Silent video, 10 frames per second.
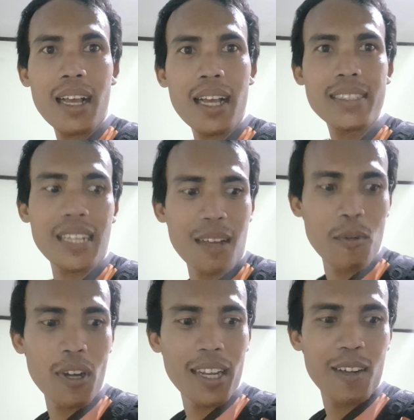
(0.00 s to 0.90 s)

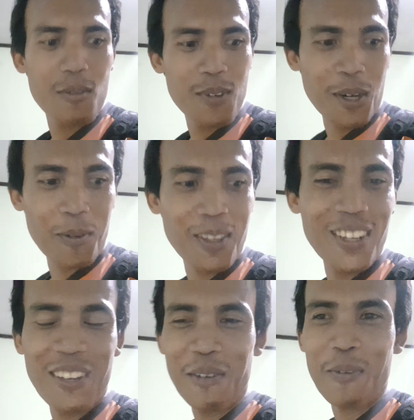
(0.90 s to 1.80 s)
Assalamualaikum
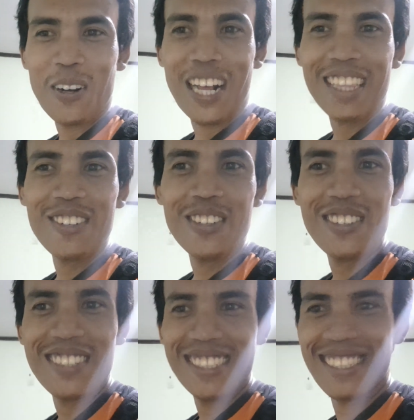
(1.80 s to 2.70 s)
warahmatullahi wabarakatuh.
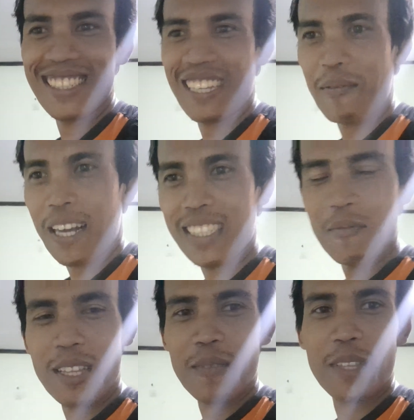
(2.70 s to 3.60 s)
Terima kasih
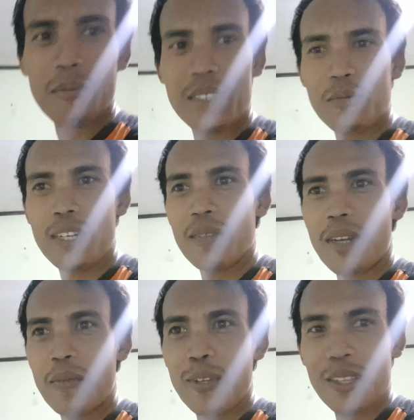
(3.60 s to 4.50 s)
buat teman-teman semua
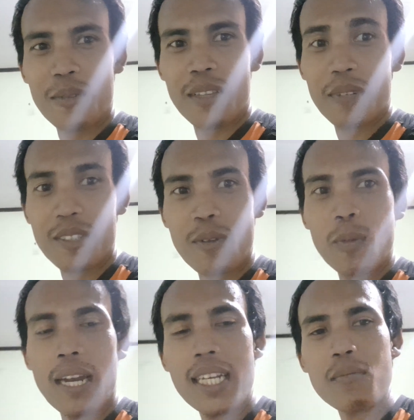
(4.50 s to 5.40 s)
dimanapun teman-teman semua
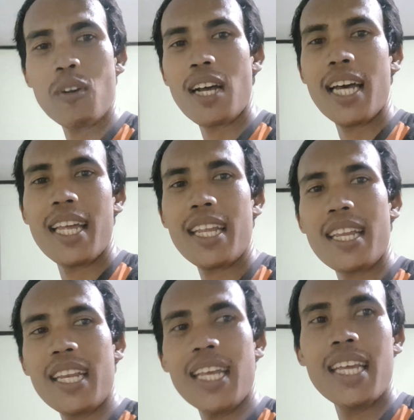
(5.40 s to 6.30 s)
berada. Semoga
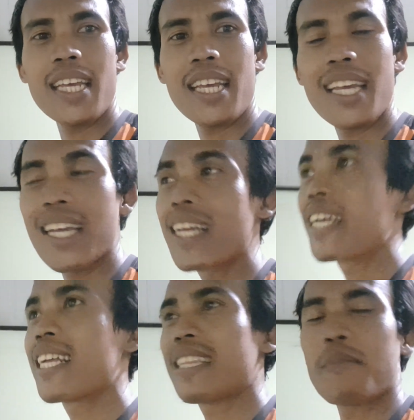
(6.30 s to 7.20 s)
hari ini
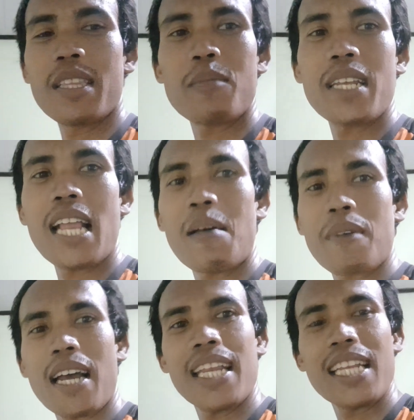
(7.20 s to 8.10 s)
teman-teman dalam
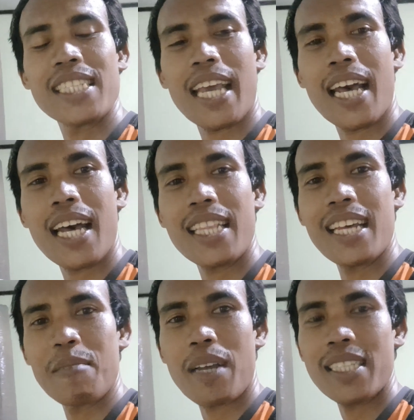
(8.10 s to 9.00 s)
keadaan sehat
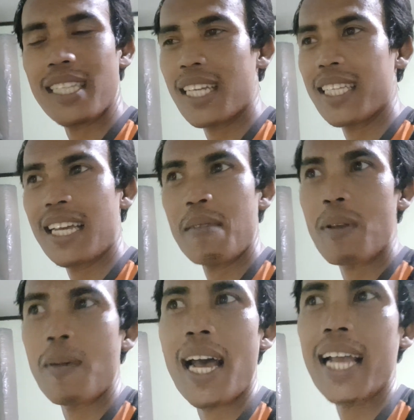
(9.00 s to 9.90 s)
dan pastinya
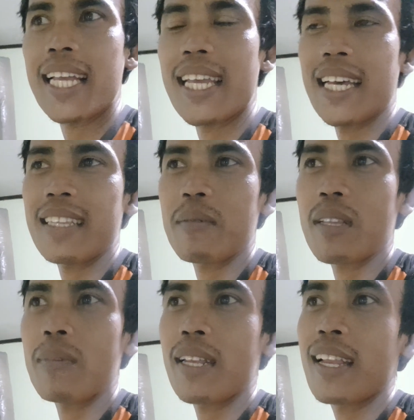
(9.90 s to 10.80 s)
berbahagia ya
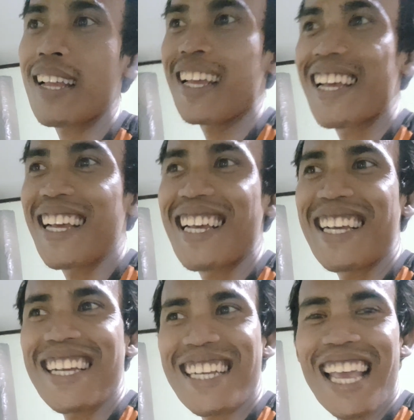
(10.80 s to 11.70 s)
teman-teman.
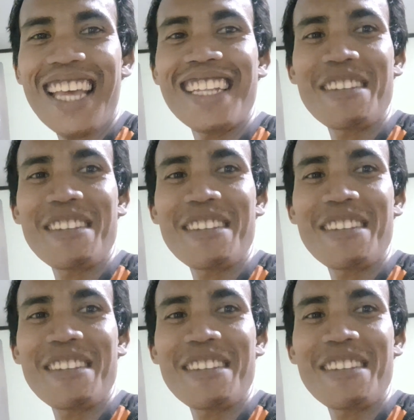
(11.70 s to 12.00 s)
Ya